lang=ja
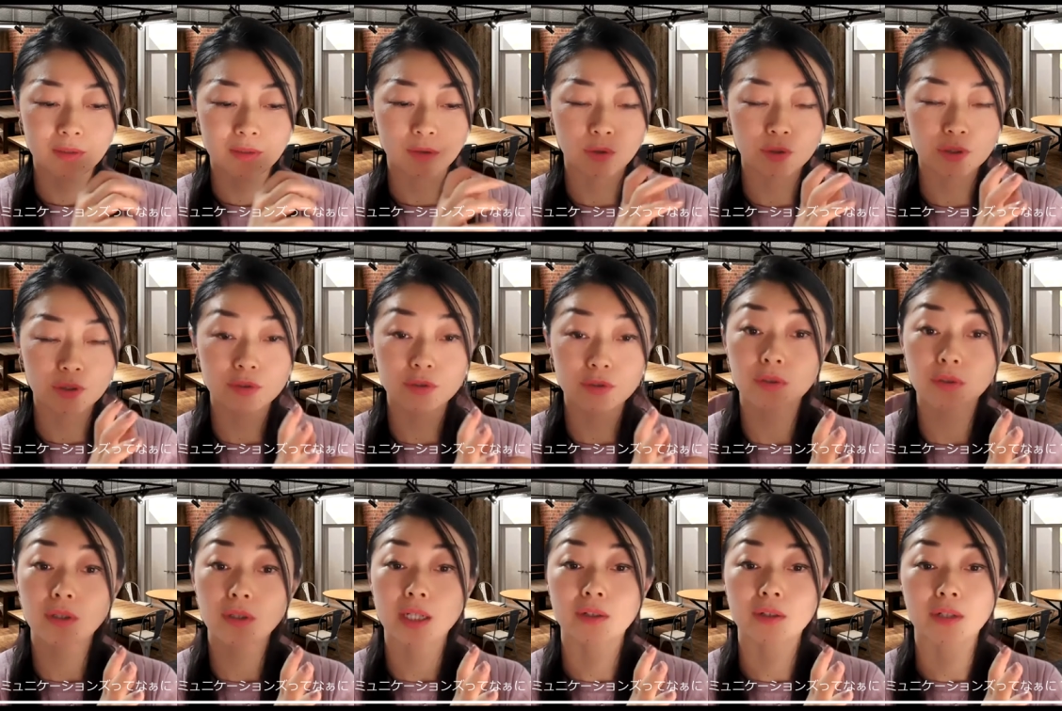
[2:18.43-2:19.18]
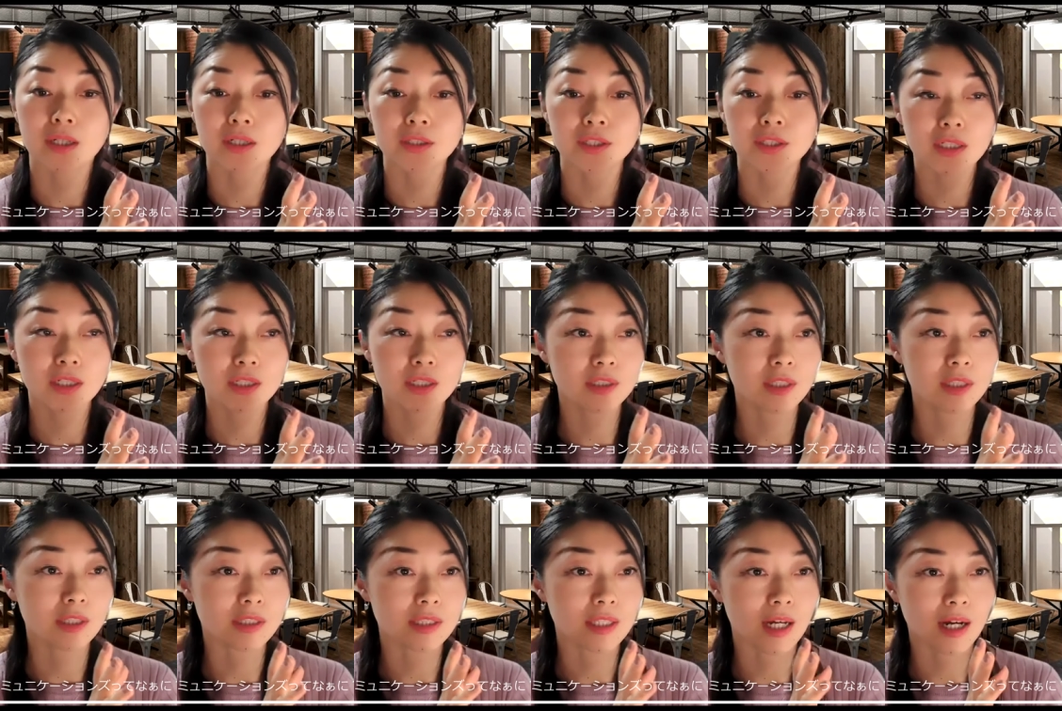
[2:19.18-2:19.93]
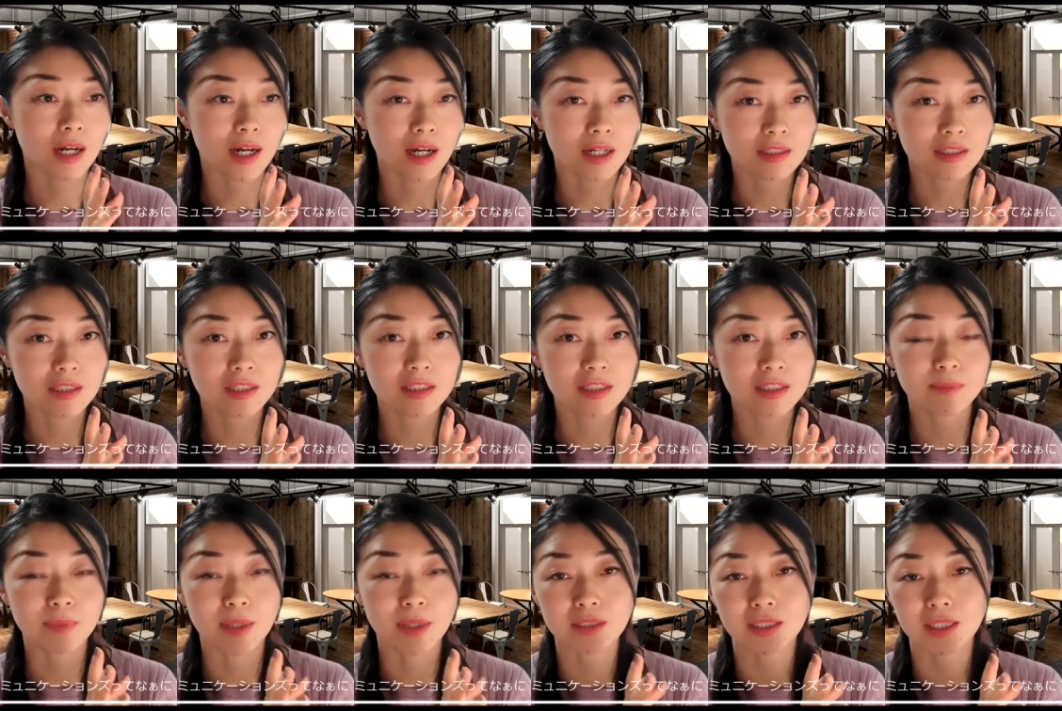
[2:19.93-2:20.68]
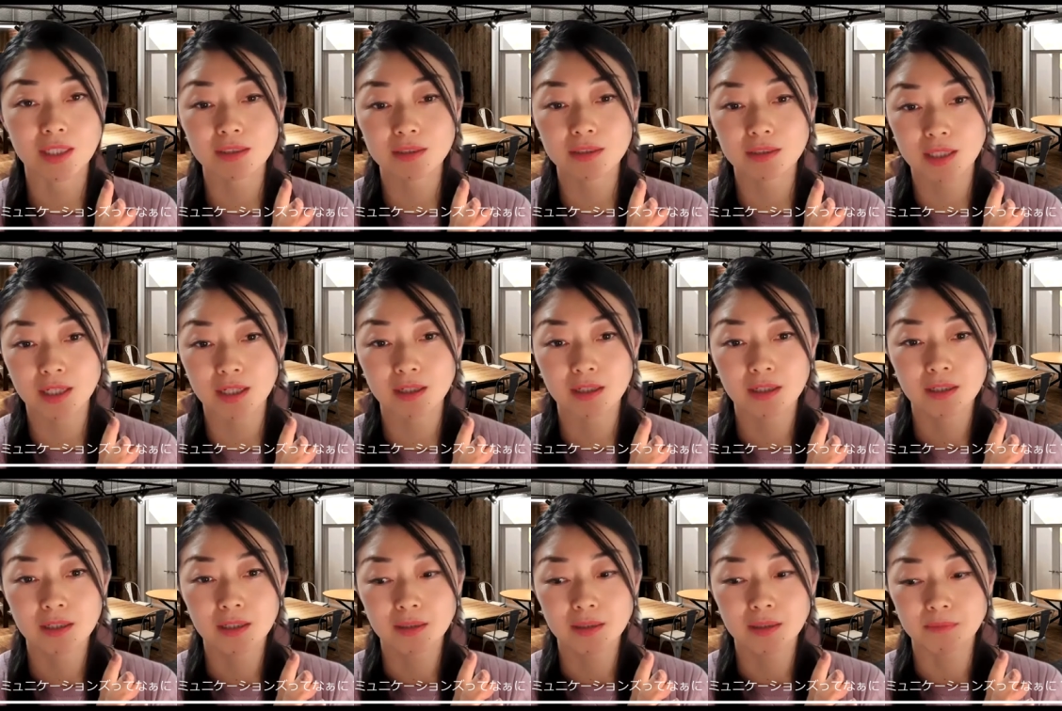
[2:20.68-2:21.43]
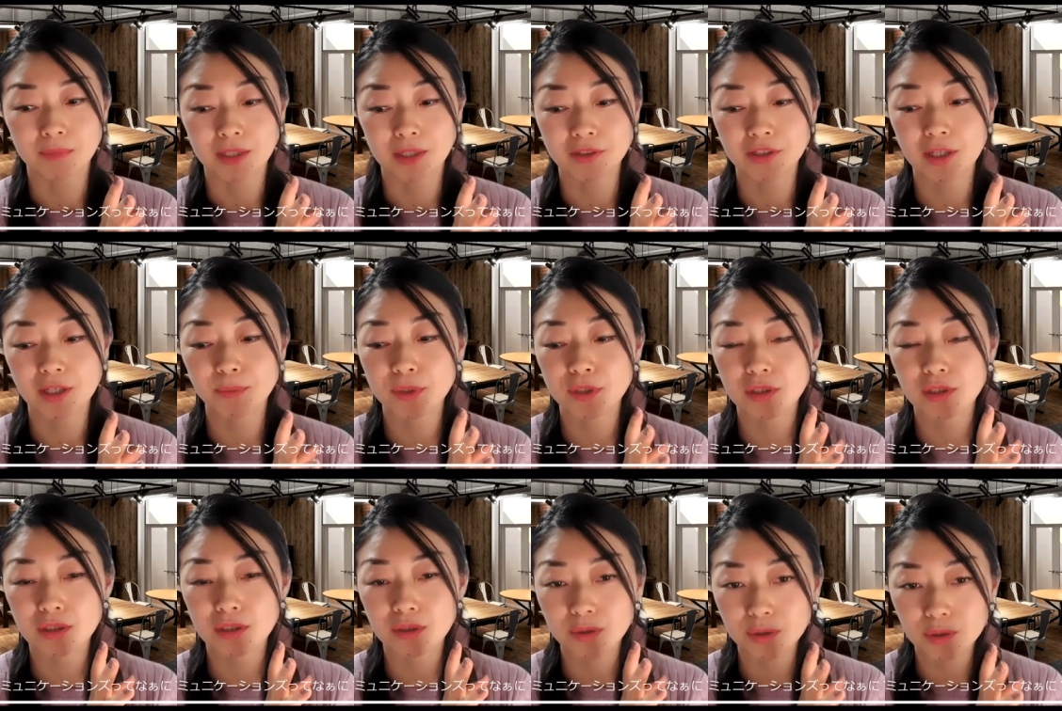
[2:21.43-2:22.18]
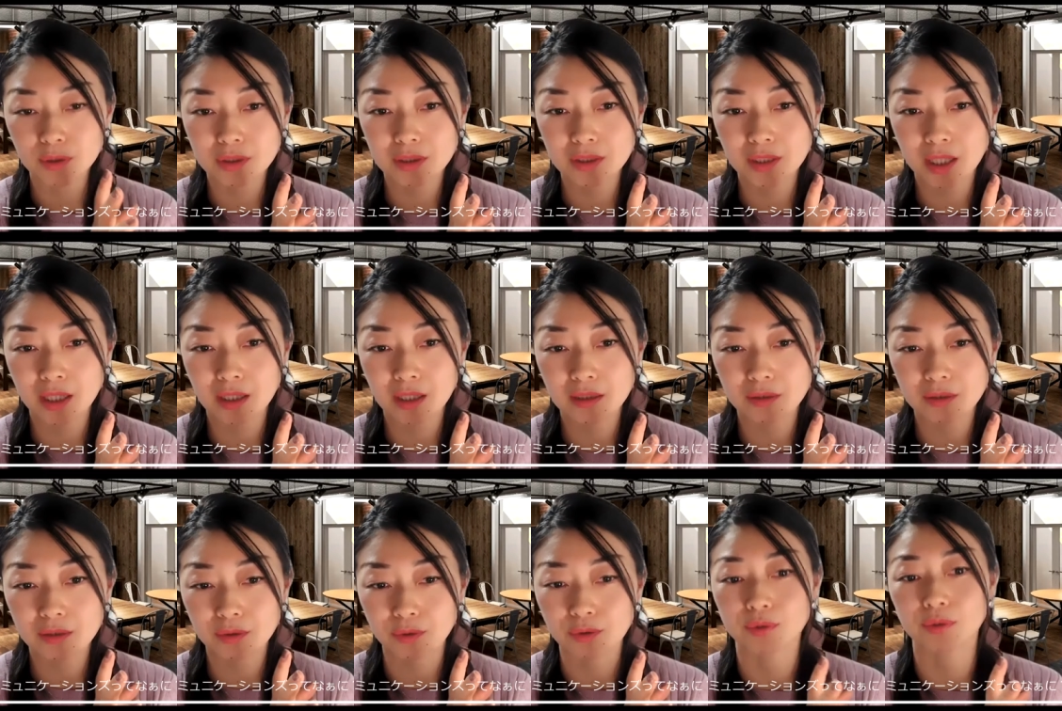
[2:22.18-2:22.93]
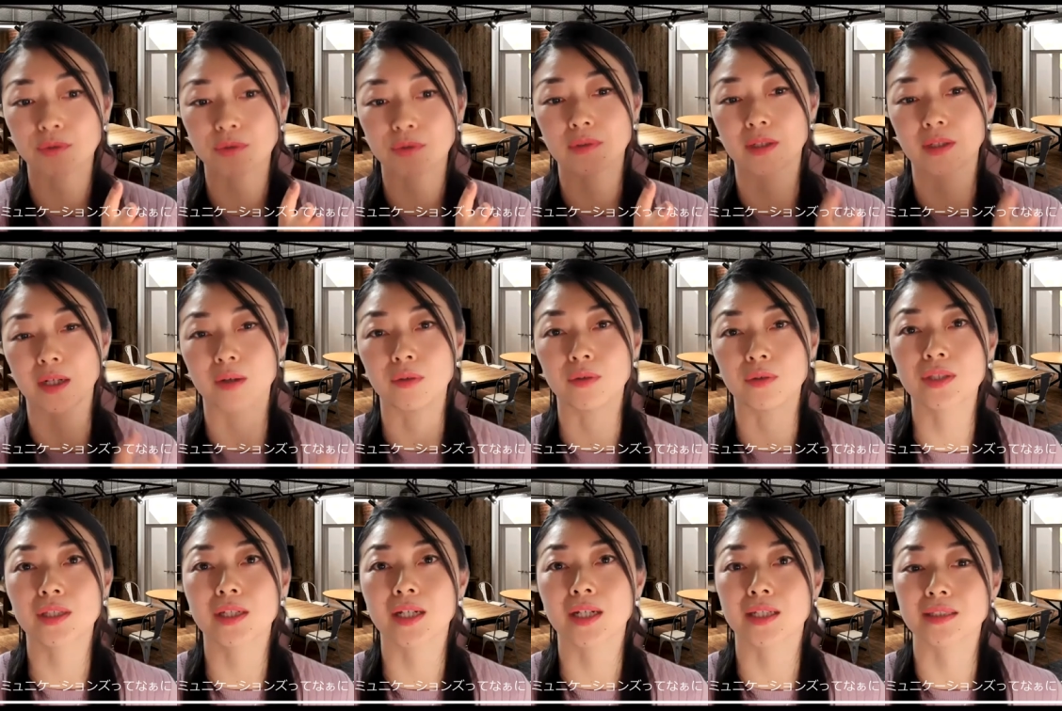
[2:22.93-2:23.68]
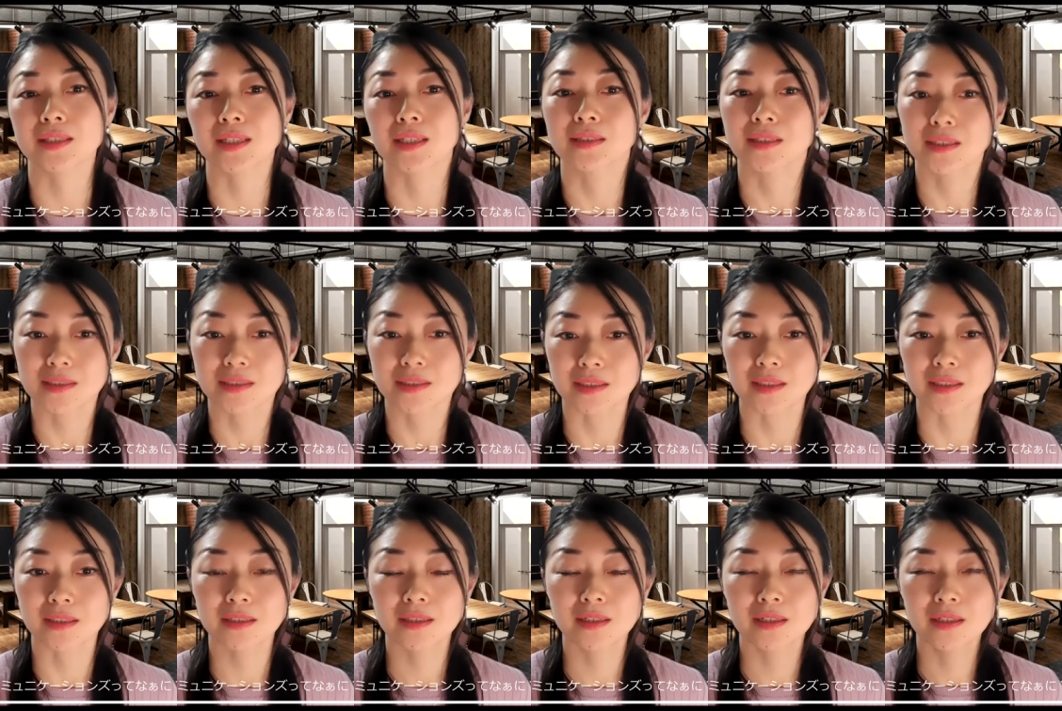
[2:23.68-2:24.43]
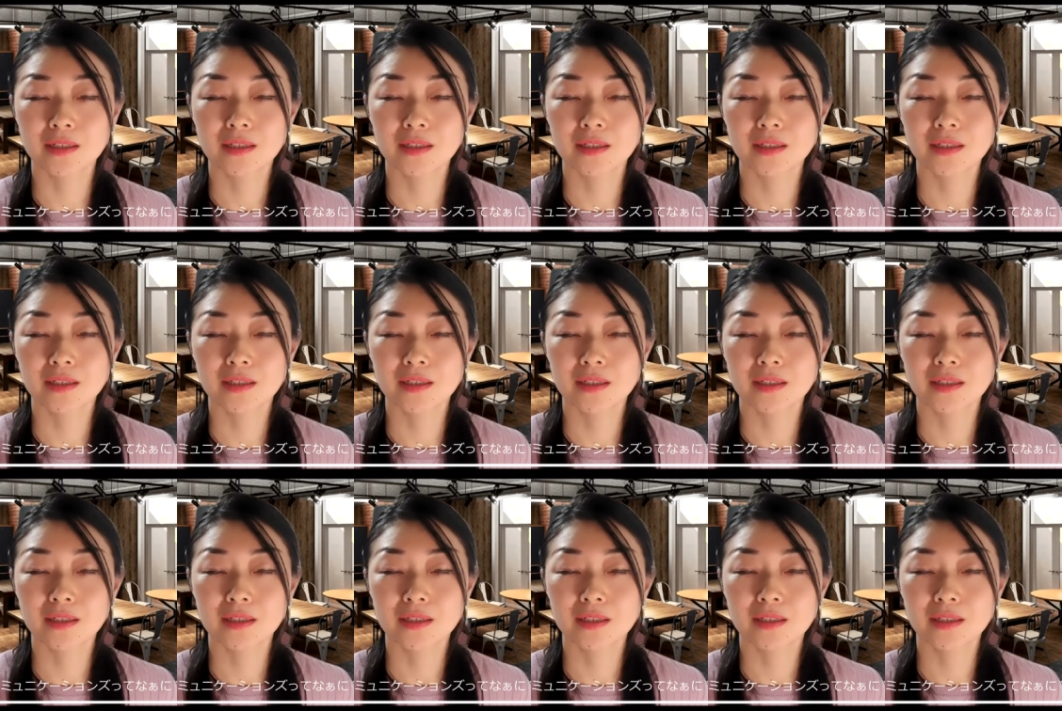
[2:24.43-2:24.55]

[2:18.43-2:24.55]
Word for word: 保育業界を離れていた間に学んだ学びによってというところが大きかったんですね。